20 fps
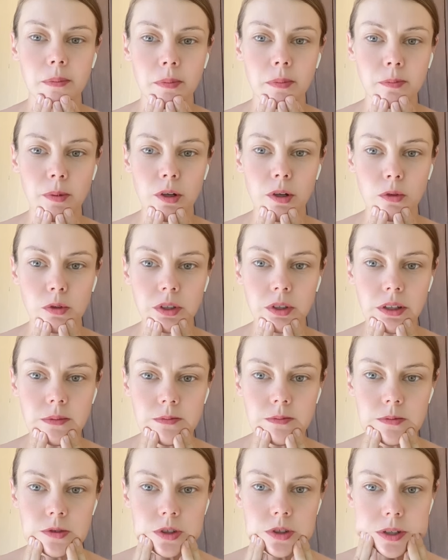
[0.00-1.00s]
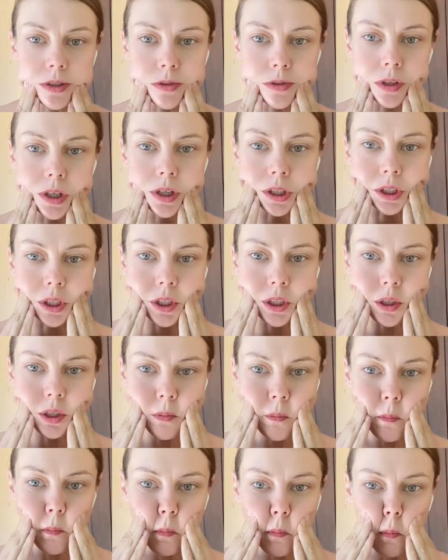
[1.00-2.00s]
подбородка, через уголки,
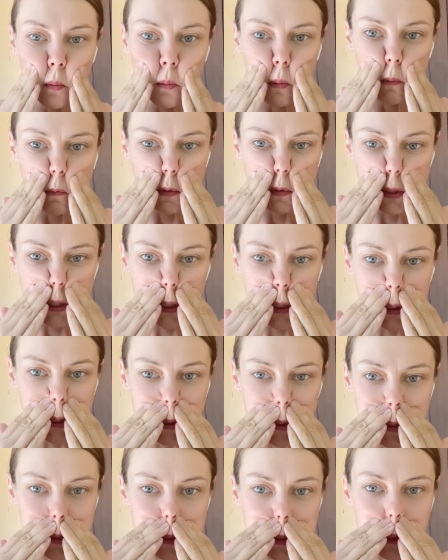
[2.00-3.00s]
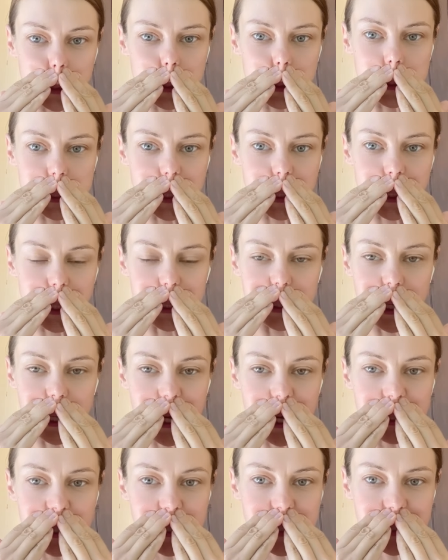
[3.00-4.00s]
в центр,
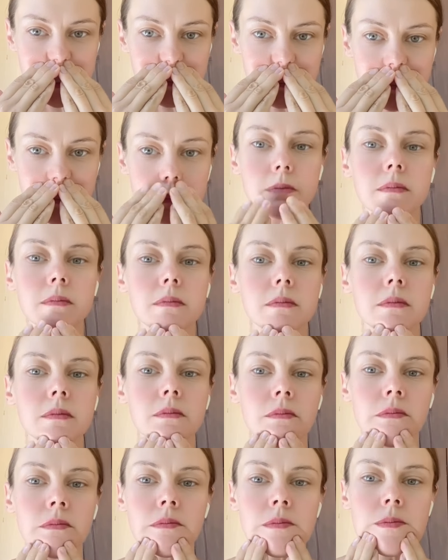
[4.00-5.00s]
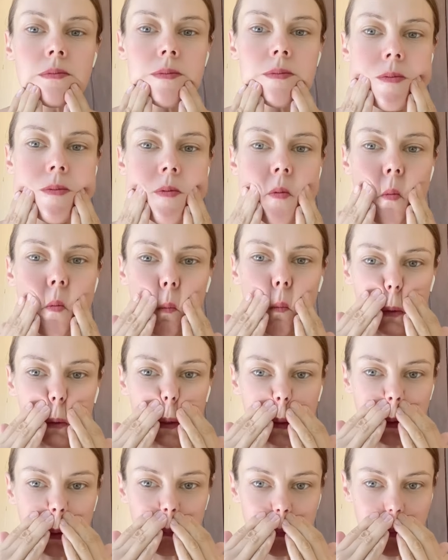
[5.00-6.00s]
сохраняя нажим. Вот
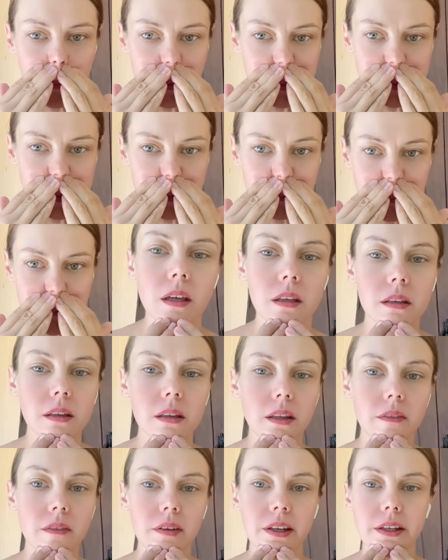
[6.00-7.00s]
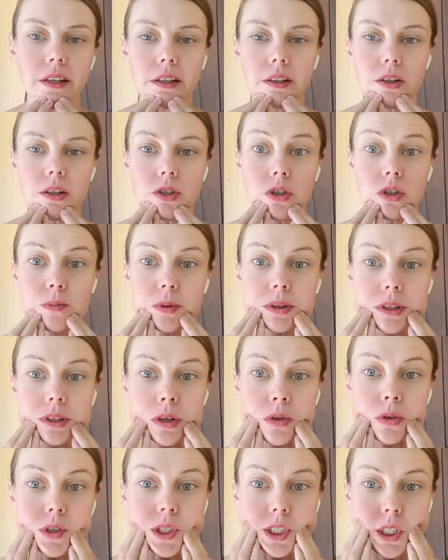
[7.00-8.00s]
таким образом. Давление должно быть
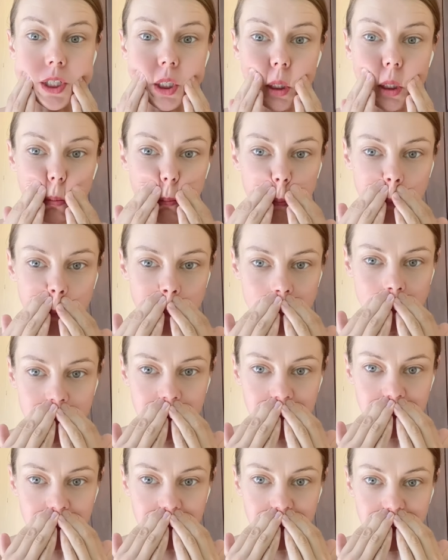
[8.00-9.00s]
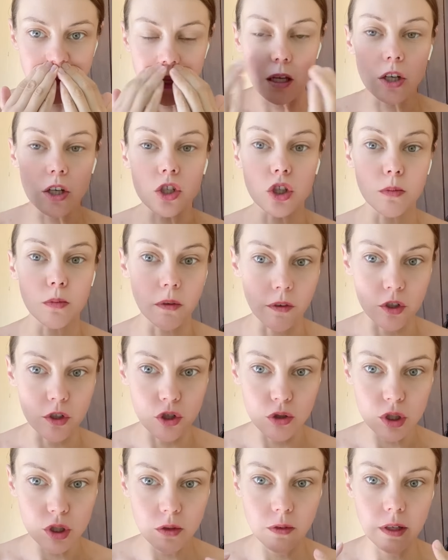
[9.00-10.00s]
такой силы, чтобы вы
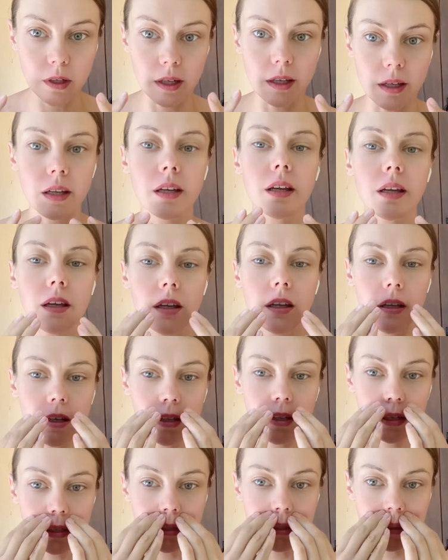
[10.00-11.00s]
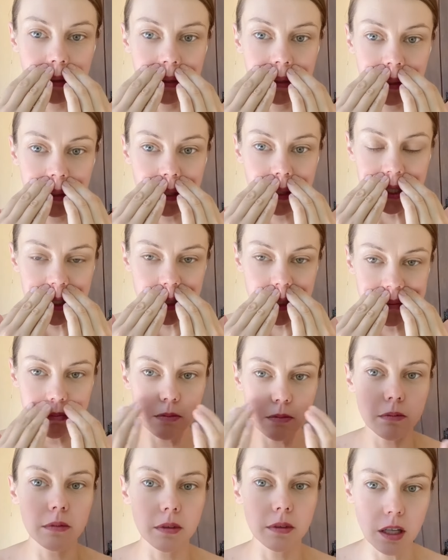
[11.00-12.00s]
чувствовали нажим
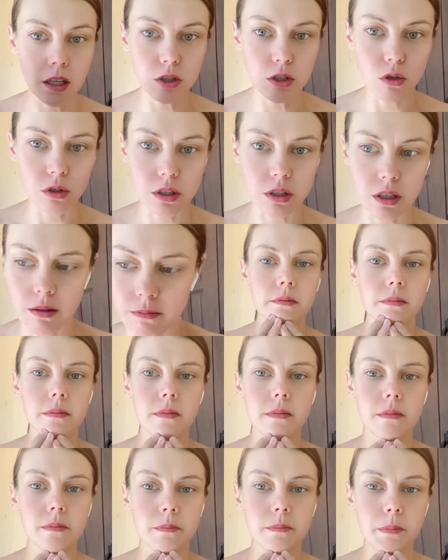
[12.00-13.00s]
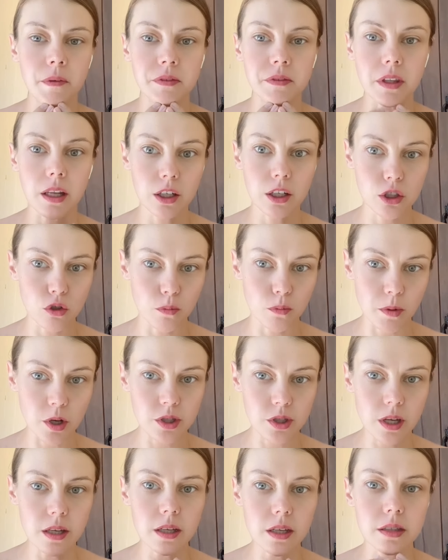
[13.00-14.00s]
на десна. Повторите
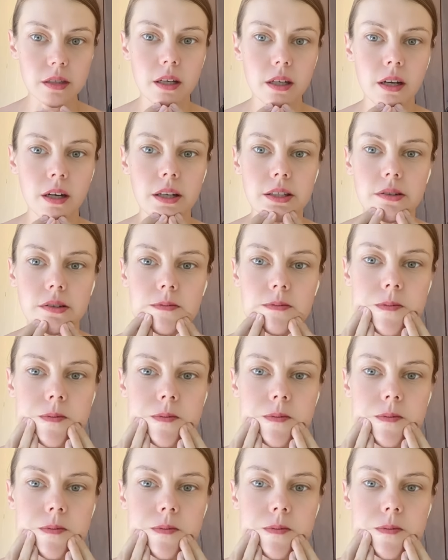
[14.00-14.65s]
упражнение три раза.